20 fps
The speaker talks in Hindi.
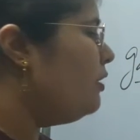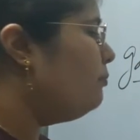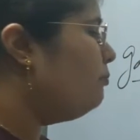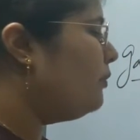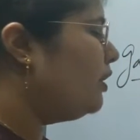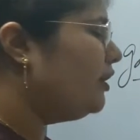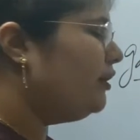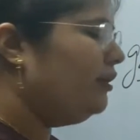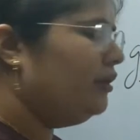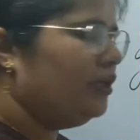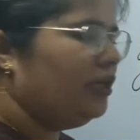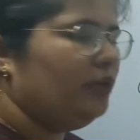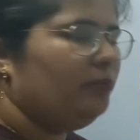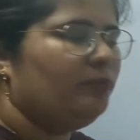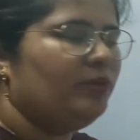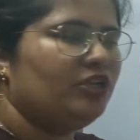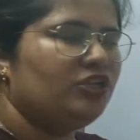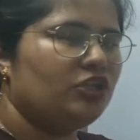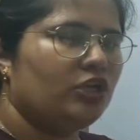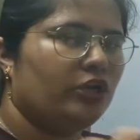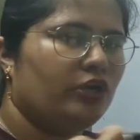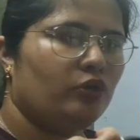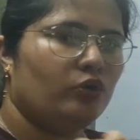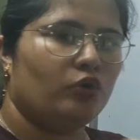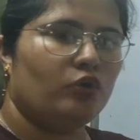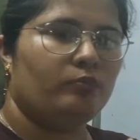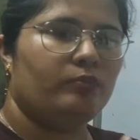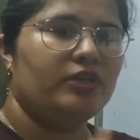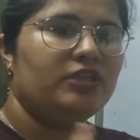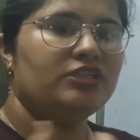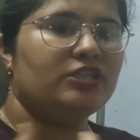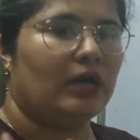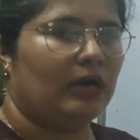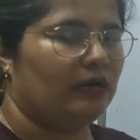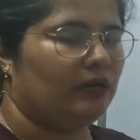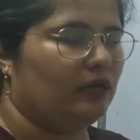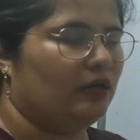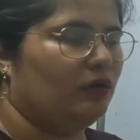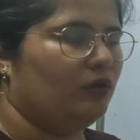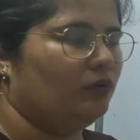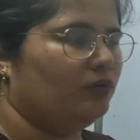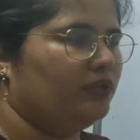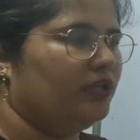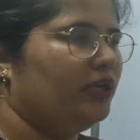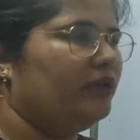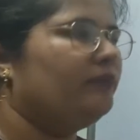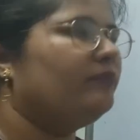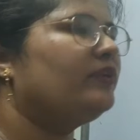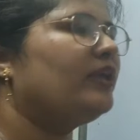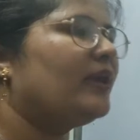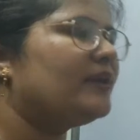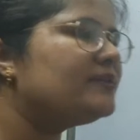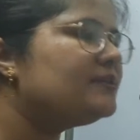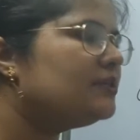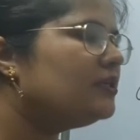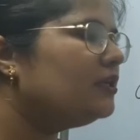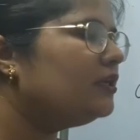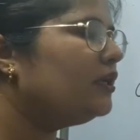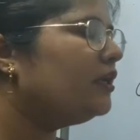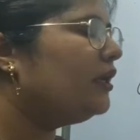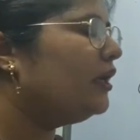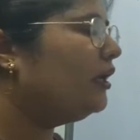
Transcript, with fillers: मरकरी पीछे की ओर भी जा रहा होता है कैसे